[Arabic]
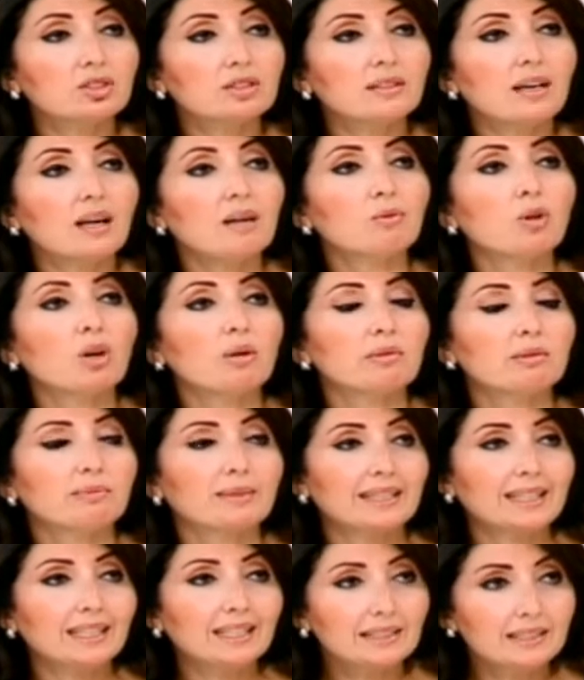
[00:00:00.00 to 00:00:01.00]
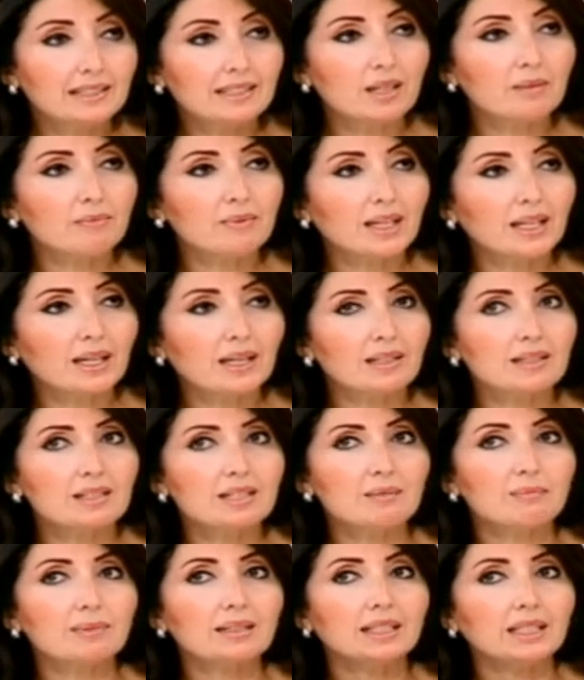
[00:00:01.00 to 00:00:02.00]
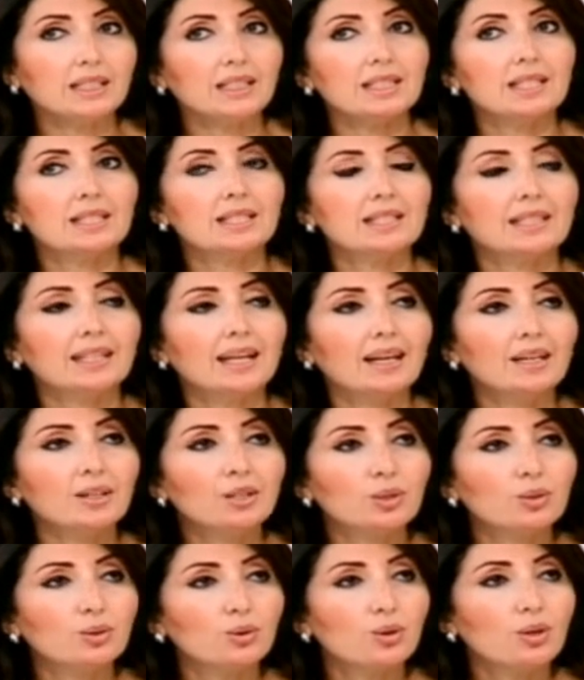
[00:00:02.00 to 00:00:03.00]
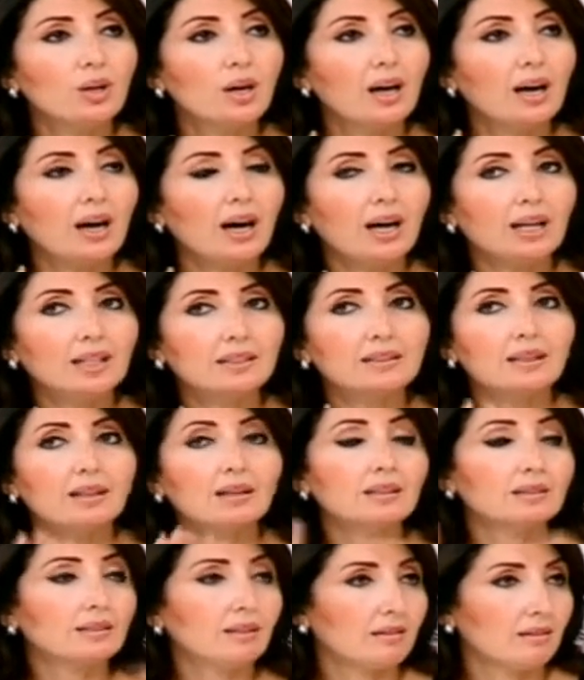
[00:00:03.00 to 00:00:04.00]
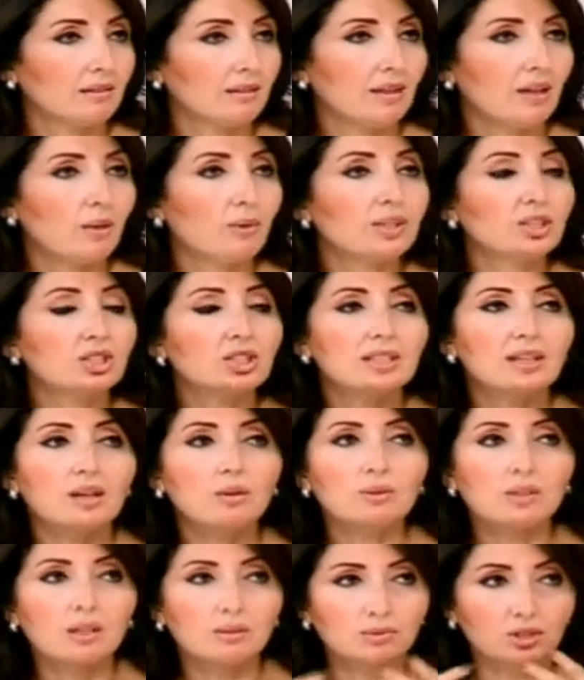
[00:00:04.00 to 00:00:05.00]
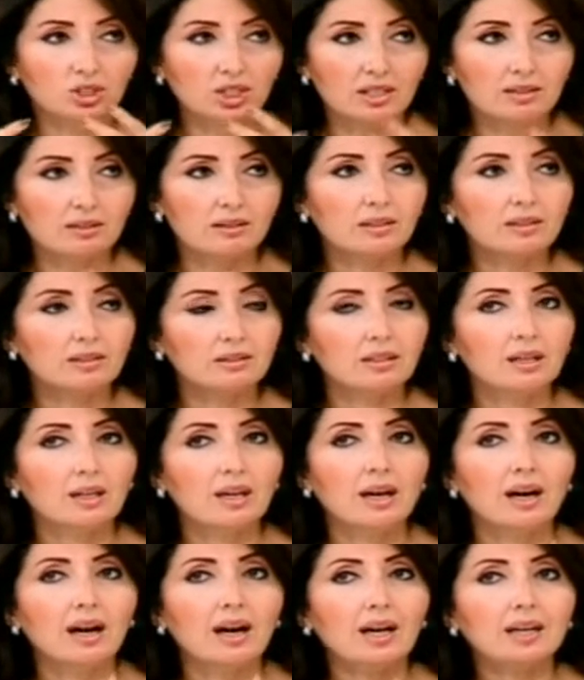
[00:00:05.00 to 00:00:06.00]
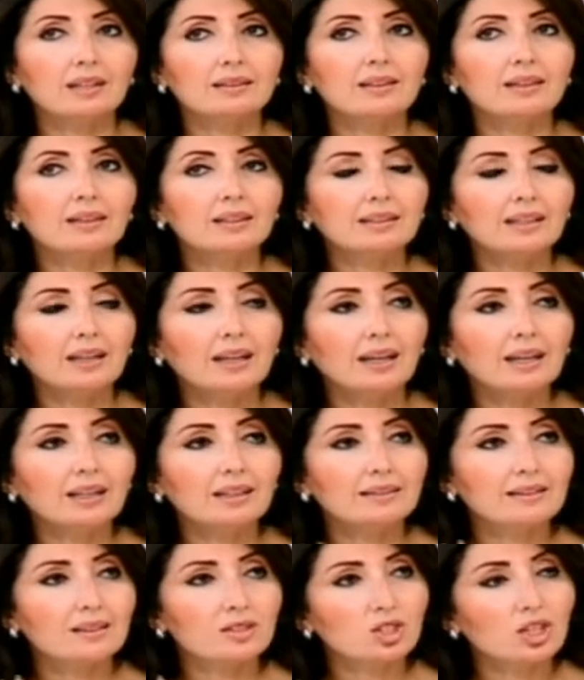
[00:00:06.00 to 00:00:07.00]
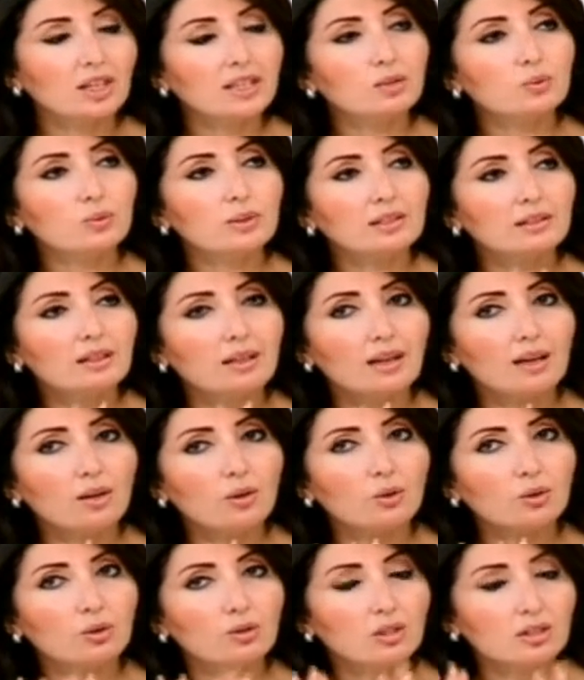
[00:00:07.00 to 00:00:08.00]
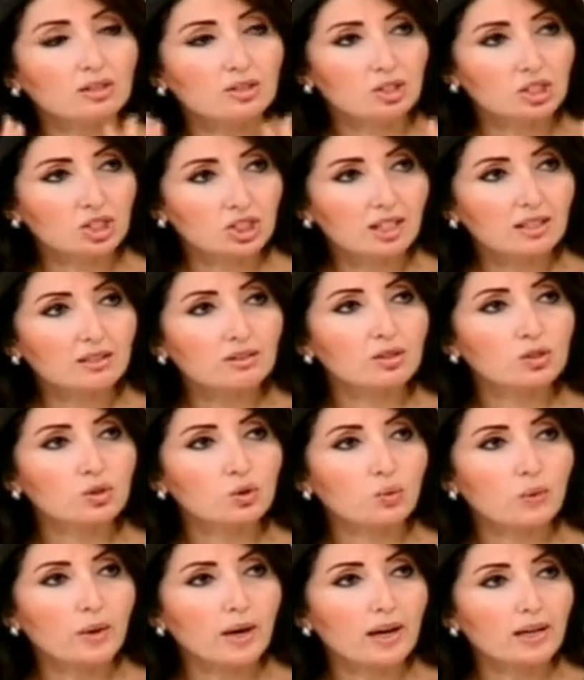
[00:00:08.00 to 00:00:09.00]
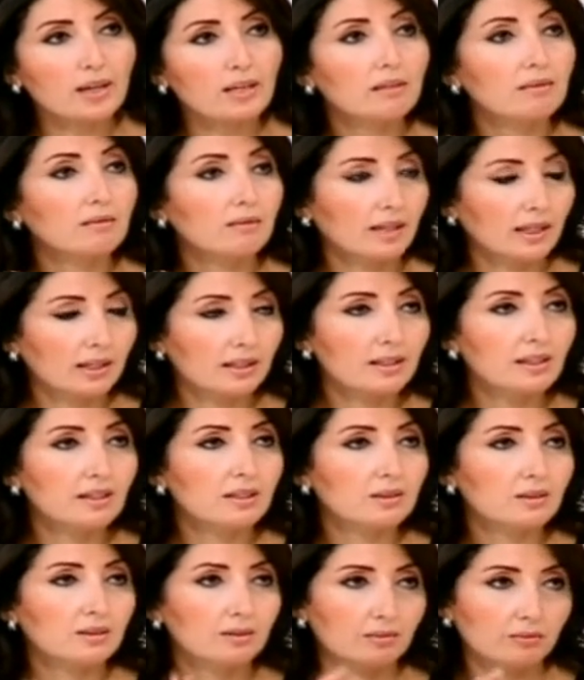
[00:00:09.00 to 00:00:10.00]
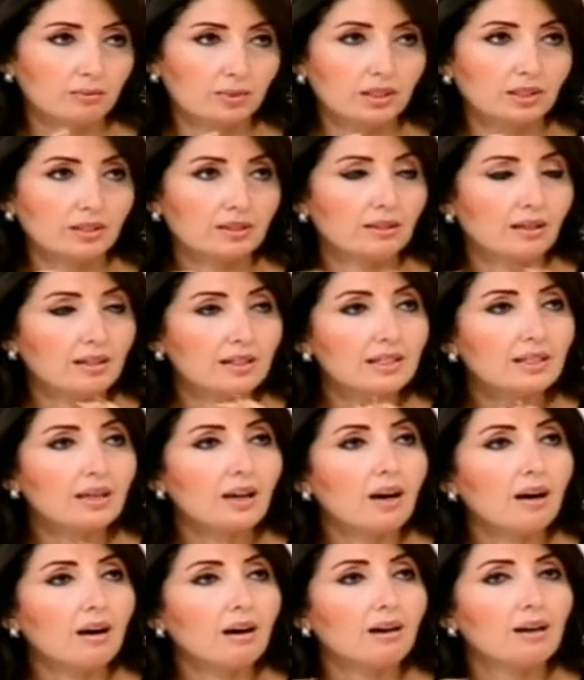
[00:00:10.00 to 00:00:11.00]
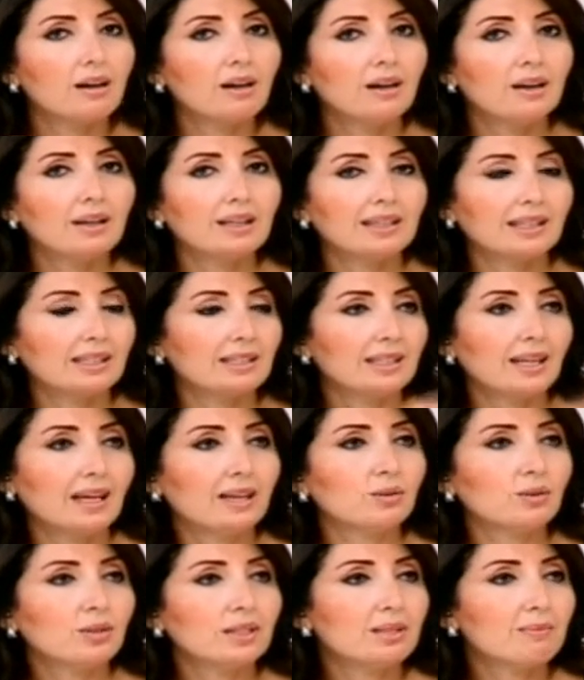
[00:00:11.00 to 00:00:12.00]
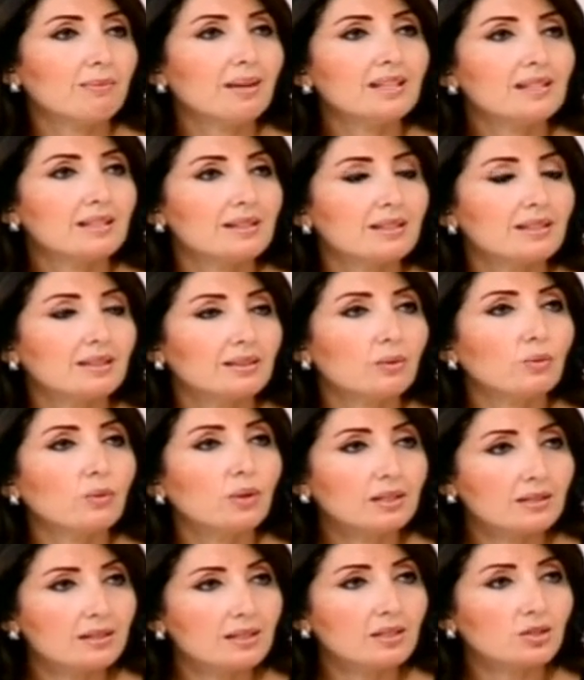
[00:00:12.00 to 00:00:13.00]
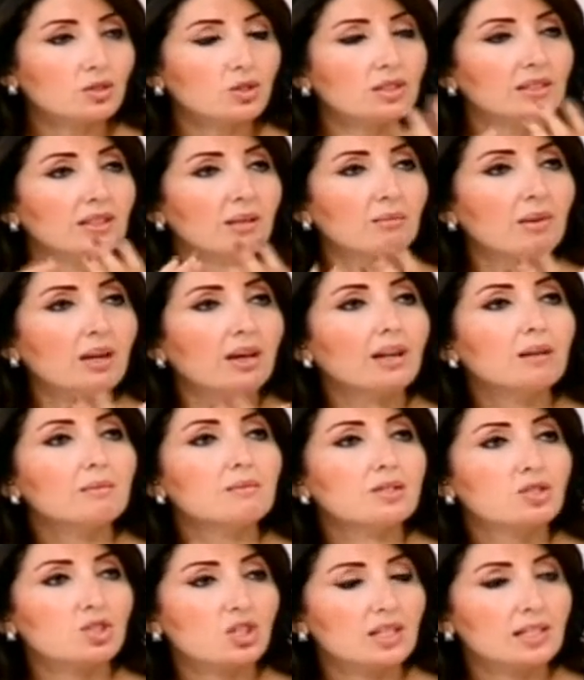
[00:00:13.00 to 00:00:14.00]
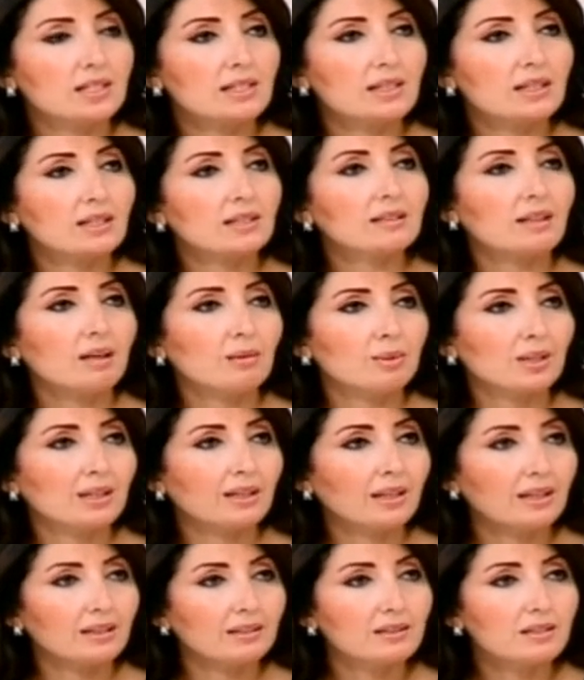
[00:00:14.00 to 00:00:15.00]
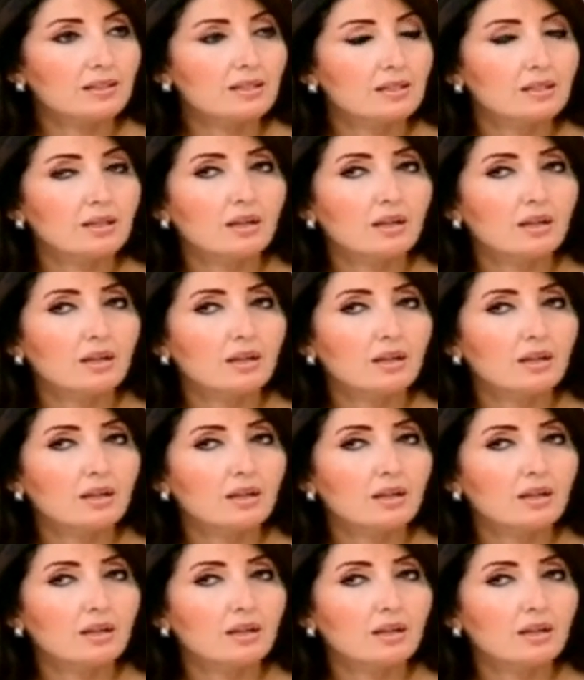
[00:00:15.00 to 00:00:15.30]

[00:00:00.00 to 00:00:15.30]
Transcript: تعمله قبل بثلاث ايام من العرس بتحسي كانه عطانا اول شيء رونق بجنن عطانا هالتجاعيد والترهل شد شوي اكيد بطريقه يعني لانه هي بس وان سيشن يما خمس جلسات قبل العرس